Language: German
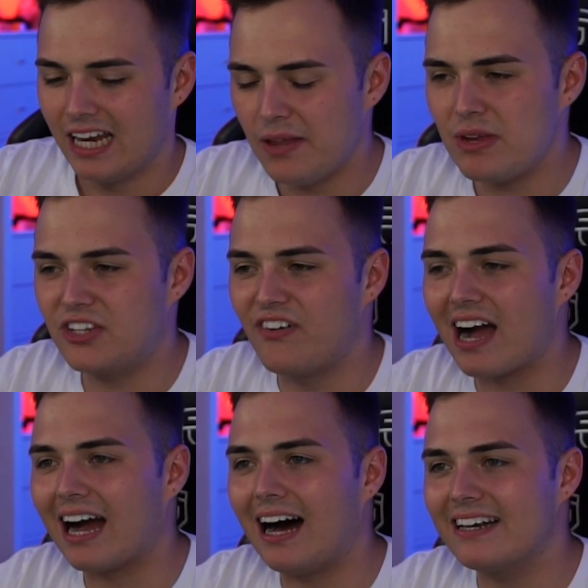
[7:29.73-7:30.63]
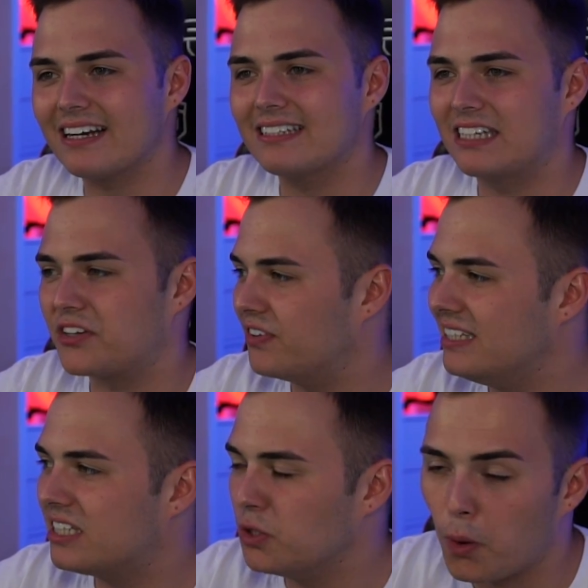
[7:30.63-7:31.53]
Nimm ich Varan, dachte ich, ich will
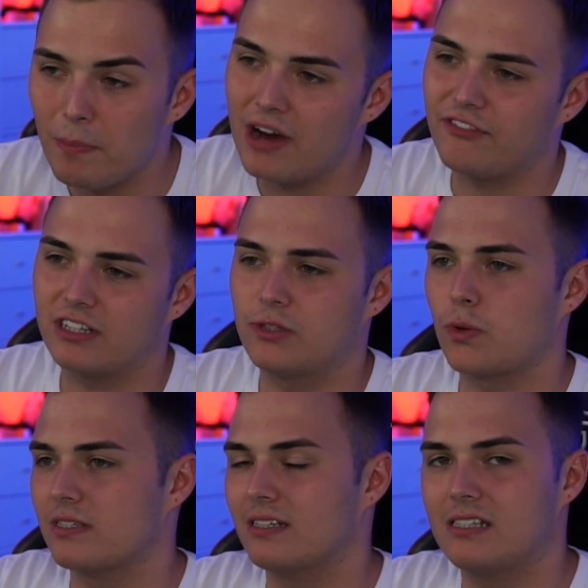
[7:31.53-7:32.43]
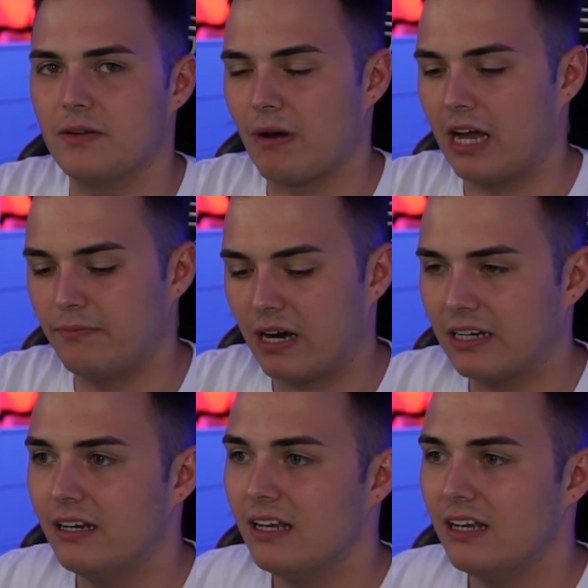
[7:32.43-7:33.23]
nicht noch mehr Franzosen ins Team reinmachen,